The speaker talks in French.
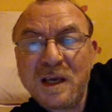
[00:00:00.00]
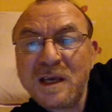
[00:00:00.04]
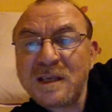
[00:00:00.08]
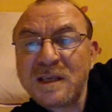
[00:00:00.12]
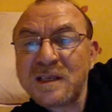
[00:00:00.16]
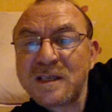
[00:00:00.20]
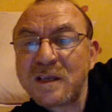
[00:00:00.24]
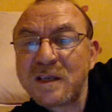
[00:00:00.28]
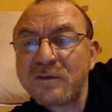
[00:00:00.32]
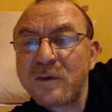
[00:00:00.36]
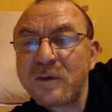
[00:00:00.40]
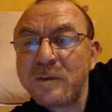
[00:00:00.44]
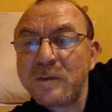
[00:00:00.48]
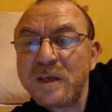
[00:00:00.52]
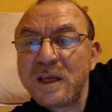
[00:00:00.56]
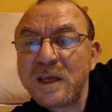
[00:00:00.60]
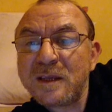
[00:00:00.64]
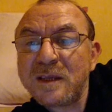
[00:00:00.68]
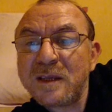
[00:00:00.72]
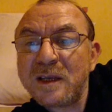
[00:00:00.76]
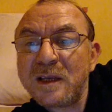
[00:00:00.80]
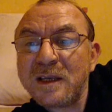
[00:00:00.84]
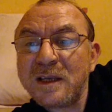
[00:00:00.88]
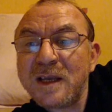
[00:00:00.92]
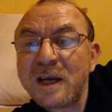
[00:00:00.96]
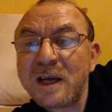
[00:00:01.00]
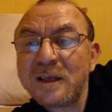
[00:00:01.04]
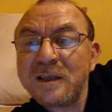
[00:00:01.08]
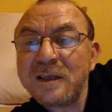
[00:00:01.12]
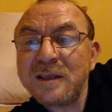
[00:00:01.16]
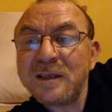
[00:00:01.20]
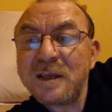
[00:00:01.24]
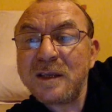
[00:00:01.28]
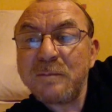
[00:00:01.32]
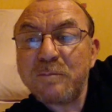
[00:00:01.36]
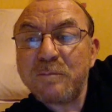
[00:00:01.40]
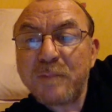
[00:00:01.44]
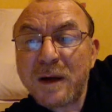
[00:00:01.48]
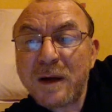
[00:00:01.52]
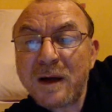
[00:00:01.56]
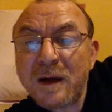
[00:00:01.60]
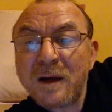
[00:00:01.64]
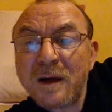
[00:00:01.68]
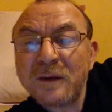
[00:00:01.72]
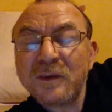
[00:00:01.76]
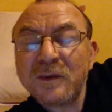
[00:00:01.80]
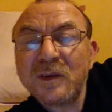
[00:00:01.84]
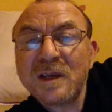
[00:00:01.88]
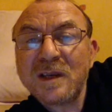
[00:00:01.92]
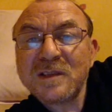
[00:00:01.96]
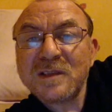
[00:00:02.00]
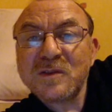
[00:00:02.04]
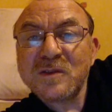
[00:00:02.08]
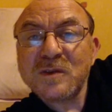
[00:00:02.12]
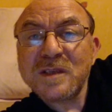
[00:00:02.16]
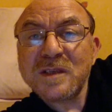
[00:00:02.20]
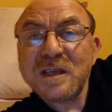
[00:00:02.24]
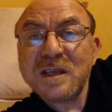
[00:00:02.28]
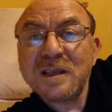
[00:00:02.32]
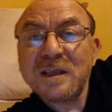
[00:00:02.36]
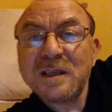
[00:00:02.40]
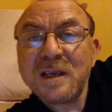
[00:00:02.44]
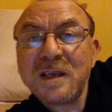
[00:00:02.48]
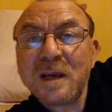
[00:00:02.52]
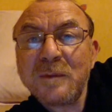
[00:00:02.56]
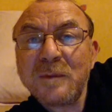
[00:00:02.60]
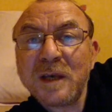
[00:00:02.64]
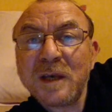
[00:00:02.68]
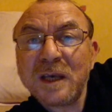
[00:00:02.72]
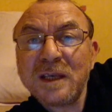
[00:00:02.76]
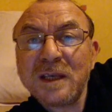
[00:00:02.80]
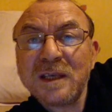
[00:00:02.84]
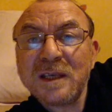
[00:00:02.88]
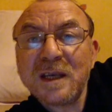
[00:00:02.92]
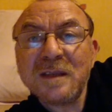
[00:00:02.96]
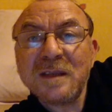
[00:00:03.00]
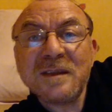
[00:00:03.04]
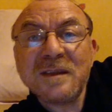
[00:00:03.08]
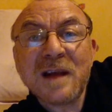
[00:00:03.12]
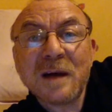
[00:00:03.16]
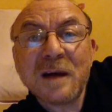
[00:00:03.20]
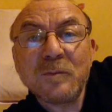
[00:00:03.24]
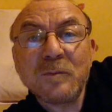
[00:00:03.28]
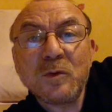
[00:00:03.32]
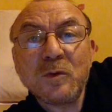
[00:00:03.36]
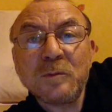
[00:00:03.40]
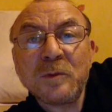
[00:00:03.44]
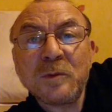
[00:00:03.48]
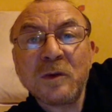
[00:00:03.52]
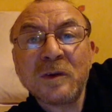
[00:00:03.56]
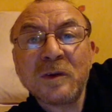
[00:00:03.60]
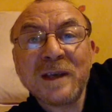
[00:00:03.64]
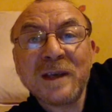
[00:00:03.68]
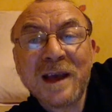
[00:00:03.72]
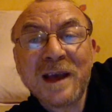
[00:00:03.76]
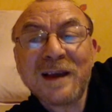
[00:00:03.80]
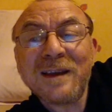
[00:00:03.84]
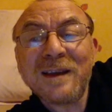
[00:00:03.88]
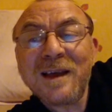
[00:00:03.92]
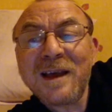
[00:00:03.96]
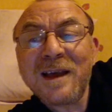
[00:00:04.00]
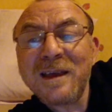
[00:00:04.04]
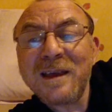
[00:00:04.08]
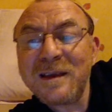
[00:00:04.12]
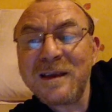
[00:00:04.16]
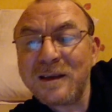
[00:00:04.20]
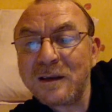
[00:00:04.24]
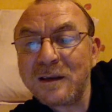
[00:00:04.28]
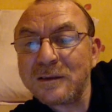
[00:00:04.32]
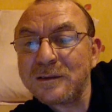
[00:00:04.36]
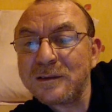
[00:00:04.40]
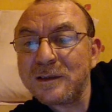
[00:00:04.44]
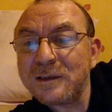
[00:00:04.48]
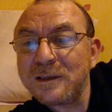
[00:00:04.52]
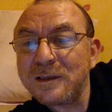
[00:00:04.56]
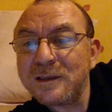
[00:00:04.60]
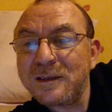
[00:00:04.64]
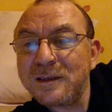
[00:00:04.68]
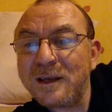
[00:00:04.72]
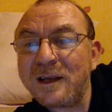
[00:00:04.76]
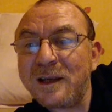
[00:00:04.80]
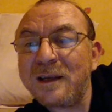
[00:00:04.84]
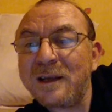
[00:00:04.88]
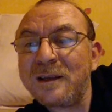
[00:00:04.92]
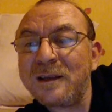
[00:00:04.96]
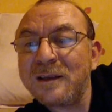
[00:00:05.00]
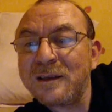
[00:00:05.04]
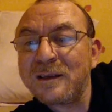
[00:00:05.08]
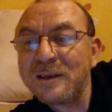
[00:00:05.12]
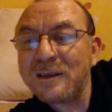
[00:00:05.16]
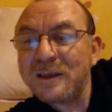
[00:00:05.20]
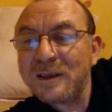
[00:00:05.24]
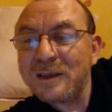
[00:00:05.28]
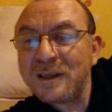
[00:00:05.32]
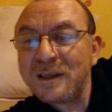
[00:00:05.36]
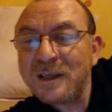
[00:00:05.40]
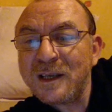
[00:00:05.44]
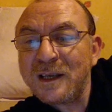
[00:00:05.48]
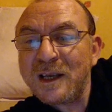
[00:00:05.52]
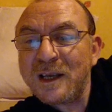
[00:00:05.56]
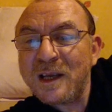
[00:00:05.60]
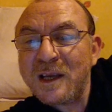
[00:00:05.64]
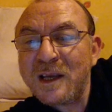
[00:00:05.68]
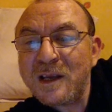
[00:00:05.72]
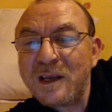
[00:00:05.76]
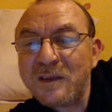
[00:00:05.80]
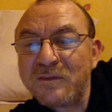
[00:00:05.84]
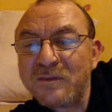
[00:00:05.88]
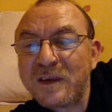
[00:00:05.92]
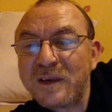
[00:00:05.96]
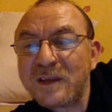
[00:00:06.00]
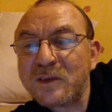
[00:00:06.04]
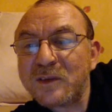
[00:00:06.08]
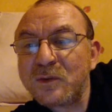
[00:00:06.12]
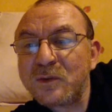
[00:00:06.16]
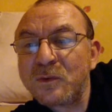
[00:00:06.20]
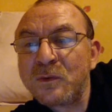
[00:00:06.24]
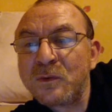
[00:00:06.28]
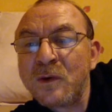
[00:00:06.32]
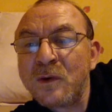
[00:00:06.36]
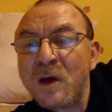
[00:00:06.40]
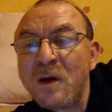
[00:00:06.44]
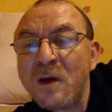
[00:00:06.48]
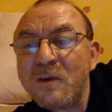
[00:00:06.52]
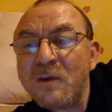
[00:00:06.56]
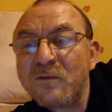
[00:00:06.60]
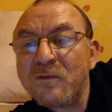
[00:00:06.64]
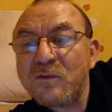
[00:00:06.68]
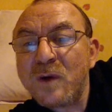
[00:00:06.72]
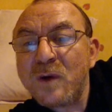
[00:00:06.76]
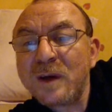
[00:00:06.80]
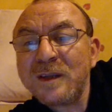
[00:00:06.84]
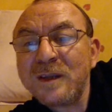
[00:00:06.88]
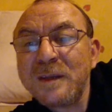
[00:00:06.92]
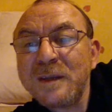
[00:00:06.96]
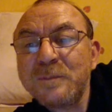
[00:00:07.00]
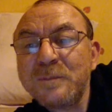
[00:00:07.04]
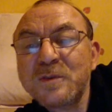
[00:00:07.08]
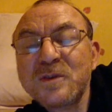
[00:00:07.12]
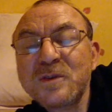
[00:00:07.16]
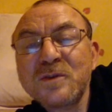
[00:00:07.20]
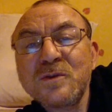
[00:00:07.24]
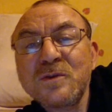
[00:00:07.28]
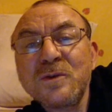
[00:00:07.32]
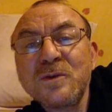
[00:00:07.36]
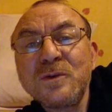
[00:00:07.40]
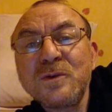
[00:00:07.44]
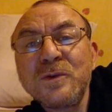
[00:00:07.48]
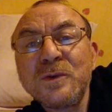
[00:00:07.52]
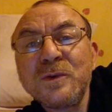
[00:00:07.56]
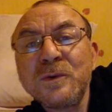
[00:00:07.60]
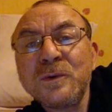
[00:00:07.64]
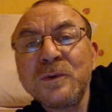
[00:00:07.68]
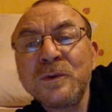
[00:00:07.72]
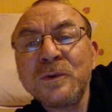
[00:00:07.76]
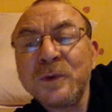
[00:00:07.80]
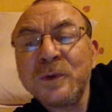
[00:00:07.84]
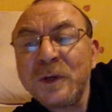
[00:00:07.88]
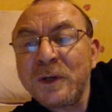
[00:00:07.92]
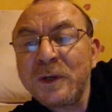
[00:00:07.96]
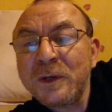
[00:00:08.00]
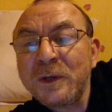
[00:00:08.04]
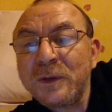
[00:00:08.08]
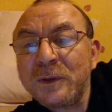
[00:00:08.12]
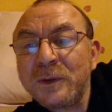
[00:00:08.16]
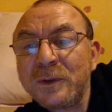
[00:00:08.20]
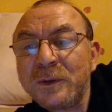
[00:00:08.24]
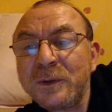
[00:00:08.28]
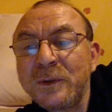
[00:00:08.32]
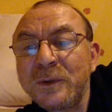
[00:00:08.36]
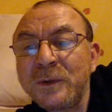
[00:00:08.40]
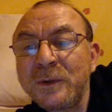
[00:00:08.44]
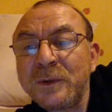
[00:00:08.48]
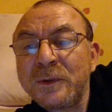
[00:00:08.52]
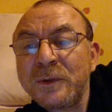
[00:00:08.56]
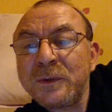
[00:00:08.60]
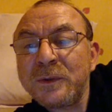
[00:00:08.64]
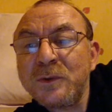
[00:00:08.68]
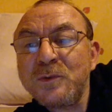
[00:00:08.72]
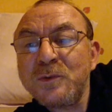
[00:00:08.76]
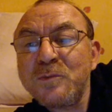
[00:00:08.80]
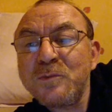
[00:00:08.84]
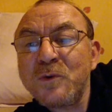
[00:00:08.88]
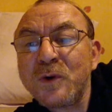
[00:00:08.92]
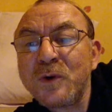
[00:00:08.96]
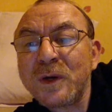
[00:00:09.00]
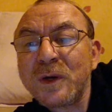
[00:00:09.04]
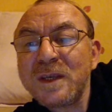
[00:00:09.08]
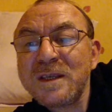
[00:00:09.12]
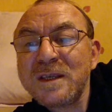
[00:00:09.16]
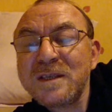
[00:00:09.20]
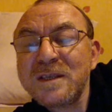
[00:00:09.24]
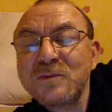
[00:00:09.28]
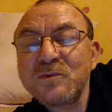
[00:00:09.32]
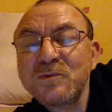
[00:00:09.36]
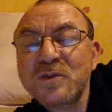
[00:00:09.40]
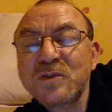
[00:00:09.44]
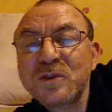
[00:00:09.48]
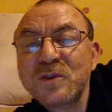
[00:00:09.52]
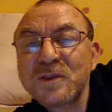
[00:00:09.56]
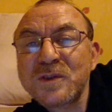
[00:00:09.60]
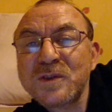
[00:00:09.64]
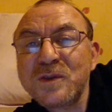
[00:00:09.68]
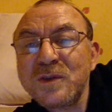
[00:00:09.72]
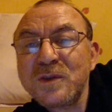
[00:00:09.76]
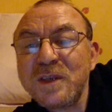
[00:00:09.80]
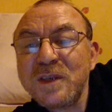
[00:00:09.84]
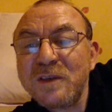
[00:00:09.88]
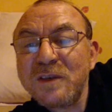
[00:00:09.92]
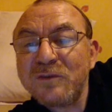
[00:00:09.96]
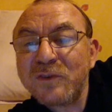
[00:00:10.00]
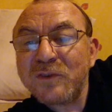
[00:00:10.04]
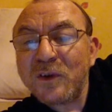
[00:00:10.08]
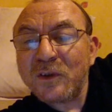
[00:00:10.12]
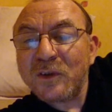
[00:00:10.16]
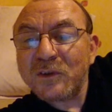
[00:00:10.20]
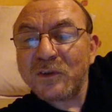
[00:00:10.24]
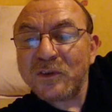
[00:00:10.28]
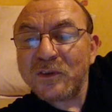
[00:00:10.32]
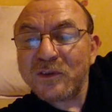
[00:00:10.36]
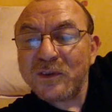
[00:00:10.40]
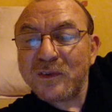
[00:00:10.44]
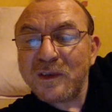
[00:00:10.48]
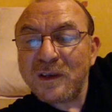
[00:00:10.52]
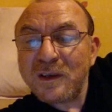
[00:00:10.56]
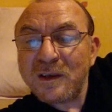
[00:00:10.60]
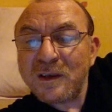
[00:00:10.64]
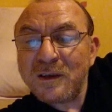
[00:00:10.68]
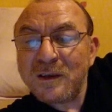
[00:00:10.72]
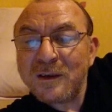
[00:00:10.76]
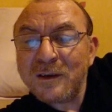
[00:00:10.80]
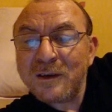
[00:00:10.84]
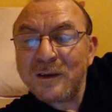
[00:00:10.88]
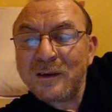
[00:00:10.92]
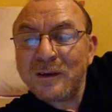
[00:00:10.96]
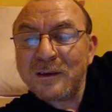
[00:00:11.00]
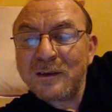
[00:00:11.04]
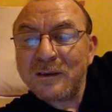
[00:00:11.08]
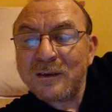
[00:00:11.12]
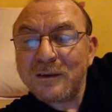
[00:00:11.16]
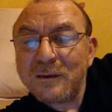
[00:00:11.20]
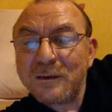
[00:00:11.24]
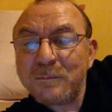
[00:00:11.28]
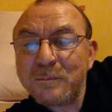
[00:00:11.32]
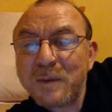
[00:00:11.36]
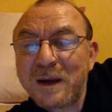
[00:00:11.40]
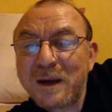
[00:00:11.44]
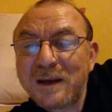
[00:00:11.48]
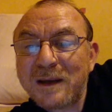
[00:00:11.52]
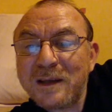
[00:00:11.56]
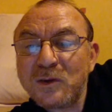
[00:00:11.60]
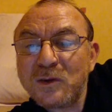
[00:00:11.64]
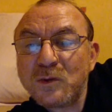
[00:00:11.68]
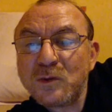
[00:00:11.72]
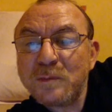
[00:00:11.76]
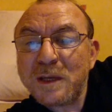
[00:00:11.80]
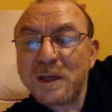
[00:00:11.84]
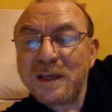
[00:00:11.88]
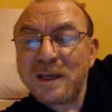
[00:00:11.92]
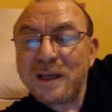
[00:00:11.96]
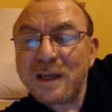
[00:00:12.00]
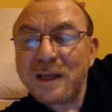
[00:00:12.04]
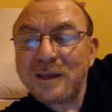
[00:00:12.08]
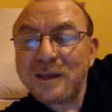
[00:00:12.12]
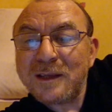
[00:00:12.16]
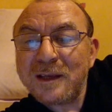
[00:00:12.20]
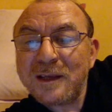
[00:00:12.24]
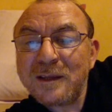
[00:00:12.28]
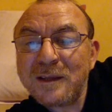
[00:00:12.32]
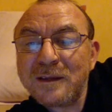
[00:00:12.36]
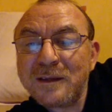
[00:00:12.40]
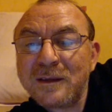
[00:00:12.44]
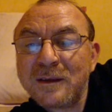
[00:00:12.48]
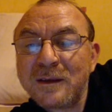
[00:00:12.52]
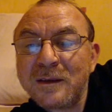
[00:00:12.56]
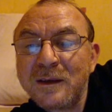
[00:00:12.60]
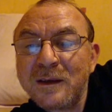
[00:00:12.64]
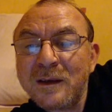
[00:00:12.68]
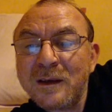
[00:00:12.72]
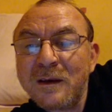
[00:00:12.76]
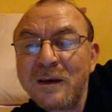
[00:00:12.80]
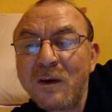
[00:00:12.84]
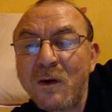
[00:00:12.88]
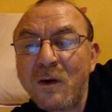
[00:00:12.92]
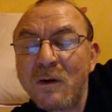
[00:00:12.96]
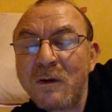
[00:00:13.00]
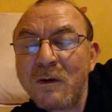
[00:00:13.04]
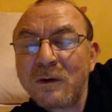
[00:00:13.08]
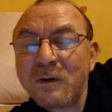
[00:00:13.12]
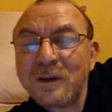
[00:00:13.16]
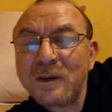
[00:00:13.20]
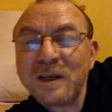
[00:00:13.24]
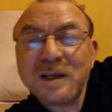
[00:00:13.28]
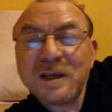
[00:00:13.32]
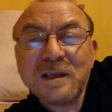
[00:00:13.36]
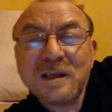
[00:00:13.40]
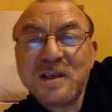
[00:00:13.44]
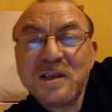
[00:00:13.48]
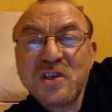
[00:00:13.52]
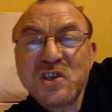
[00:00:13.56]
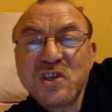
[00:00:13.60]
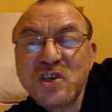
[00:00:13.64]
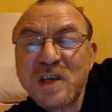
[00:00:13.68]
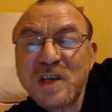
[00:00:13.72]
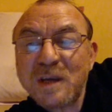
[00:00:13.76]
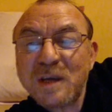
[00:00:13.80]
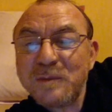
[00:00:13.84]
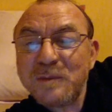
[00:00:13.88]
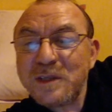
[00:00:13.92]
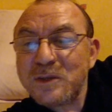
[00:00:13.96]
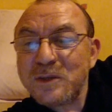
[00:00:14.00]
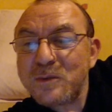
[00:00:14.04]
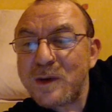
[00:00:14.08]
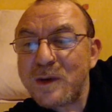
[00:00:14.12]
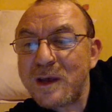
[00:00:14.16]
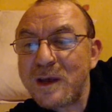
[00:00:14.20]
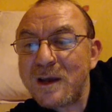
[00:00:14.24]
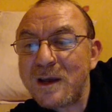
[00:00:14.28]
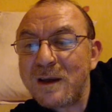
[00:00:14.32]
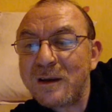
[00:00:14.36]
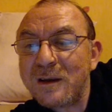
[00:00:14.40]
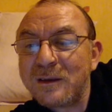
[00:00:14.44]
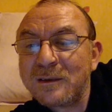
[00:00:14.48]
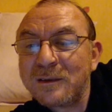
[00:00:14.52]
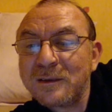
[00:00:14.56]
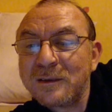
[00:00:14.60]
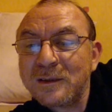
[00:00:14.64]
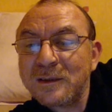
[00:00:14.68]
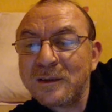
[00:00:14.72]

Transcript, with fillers: Sa famille a-t-elle gardé des parts dans la société américaine d'armement Carlyle ah Va-t-on voir des pseudo-humoristes euh, ou chansonniers français euh, parler de Ben Laden hors des clichés habituels,